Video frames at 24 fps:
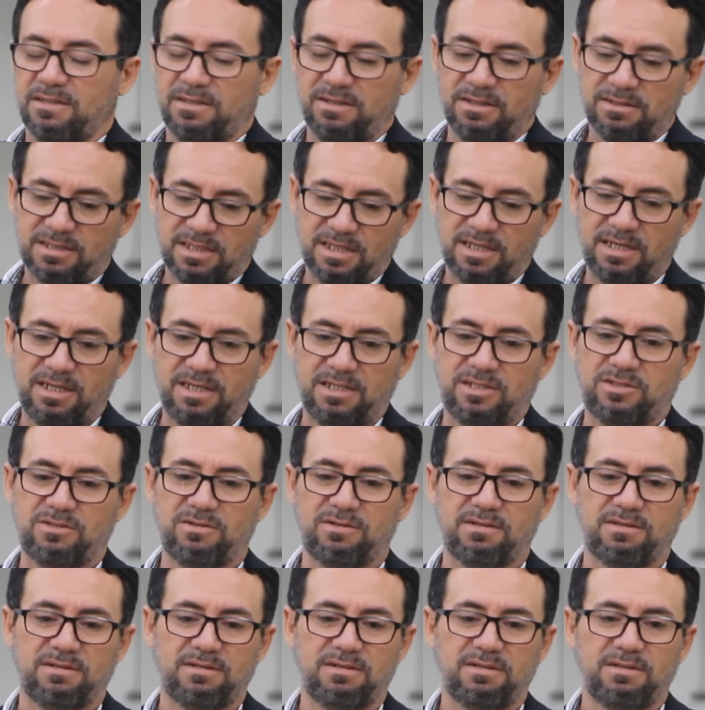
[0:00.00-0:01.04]
É o seguinte,
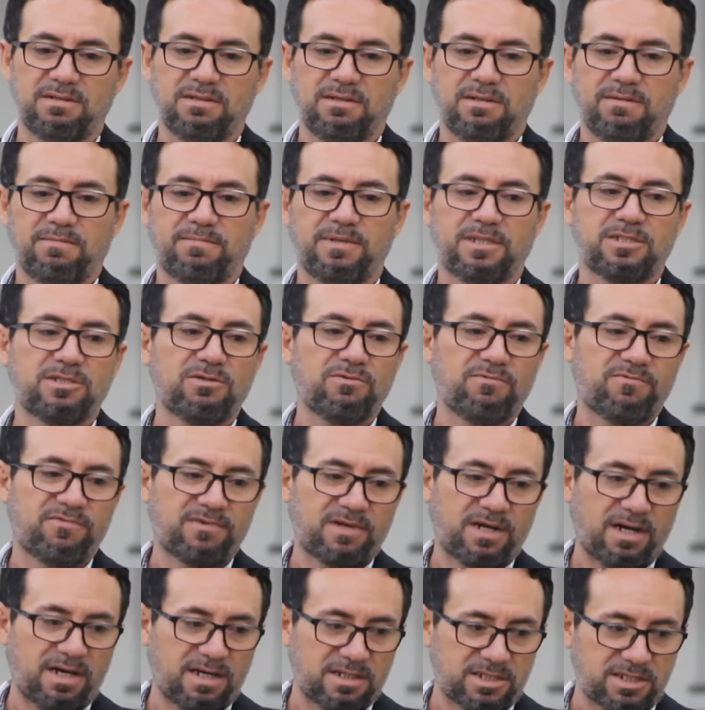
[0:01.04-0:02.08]
ó, para te não
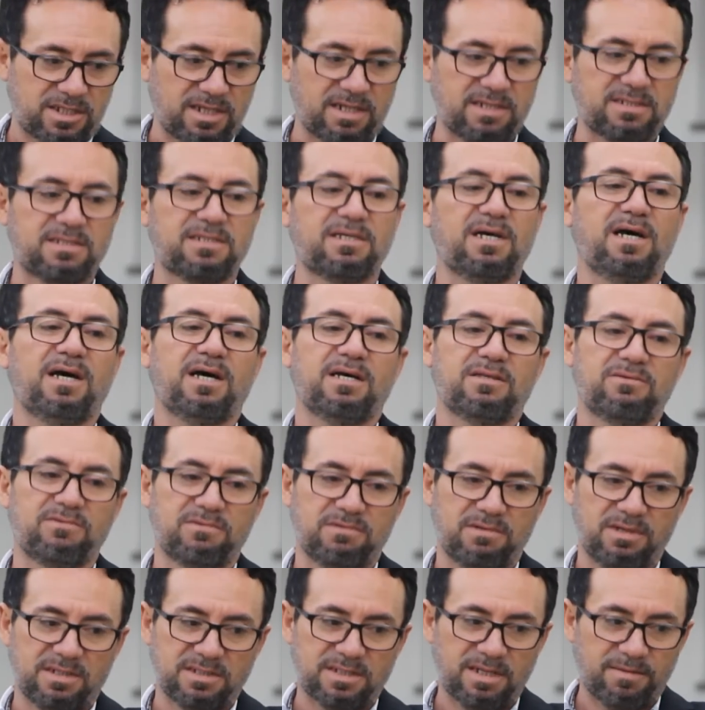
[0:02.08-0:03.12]
ficar estressado,
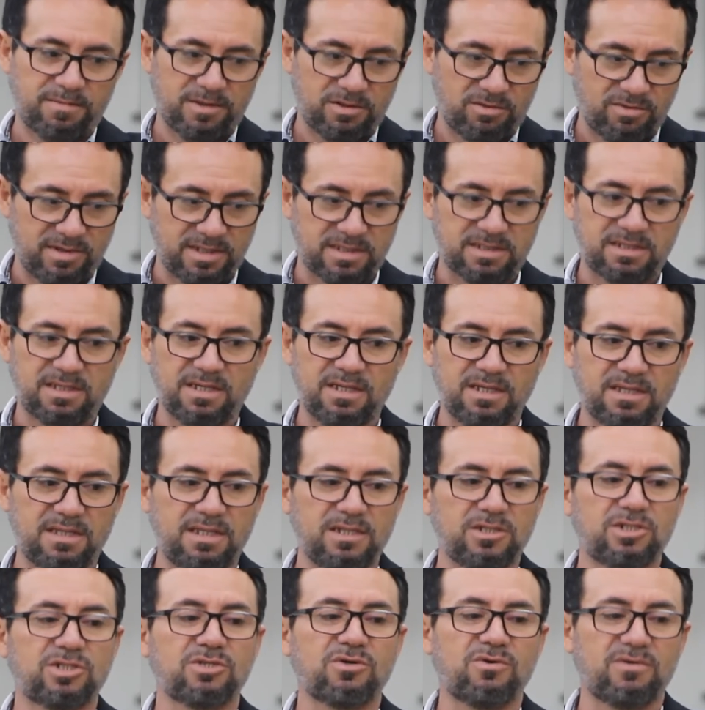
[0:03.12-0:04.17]
quem sabe adoecer,
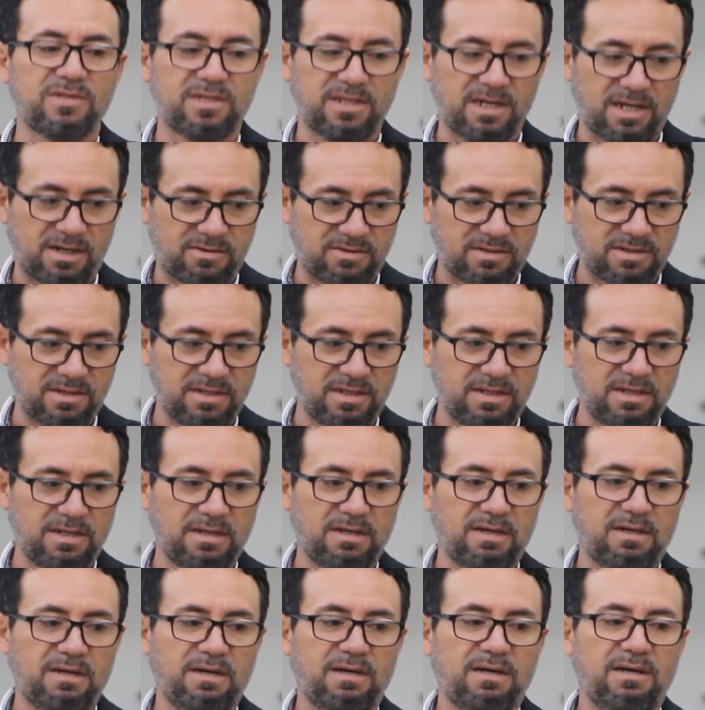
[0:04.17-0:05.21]
deixa eu te contar. Ó.
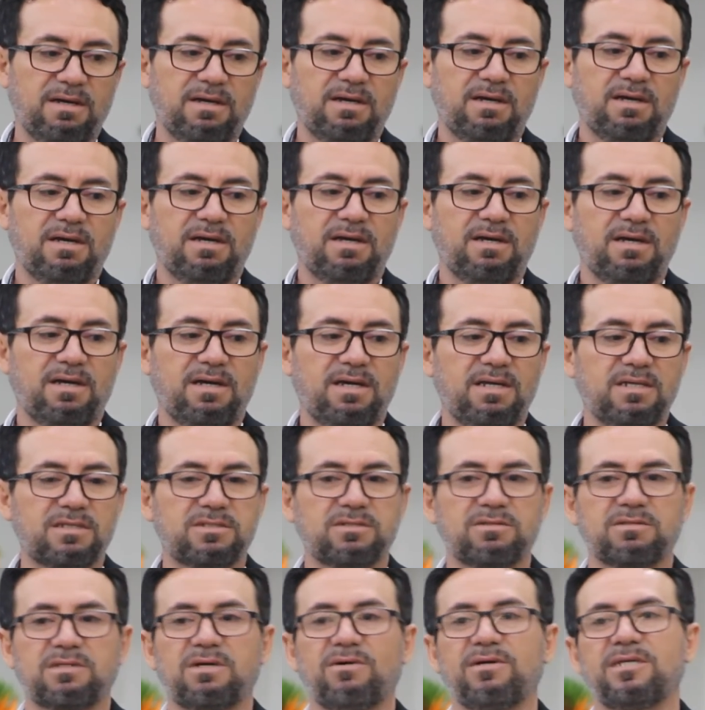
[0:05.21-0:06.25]
Eles
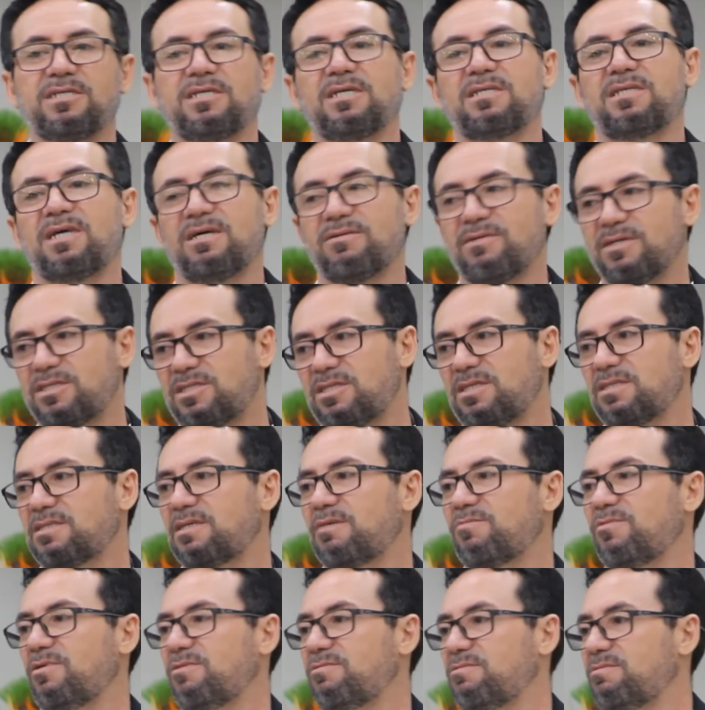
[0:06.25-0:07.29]
não estão rejeitando a ti,
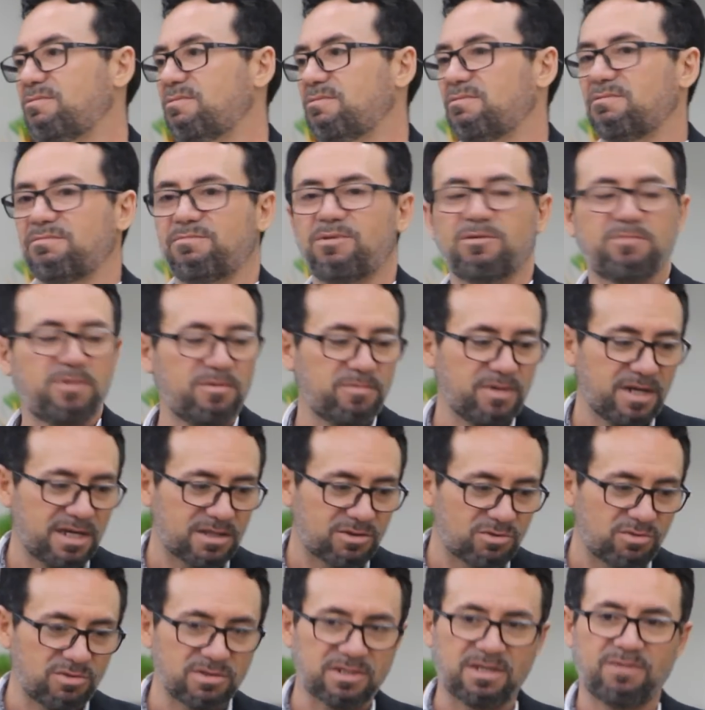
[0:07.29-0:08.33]
Samuel. O problema não é
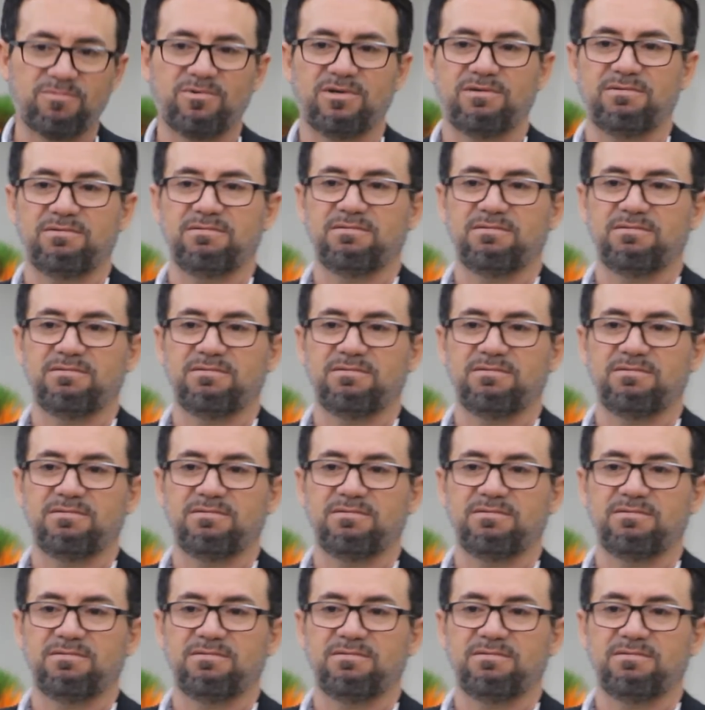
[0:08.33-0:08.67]
tu, Samuel.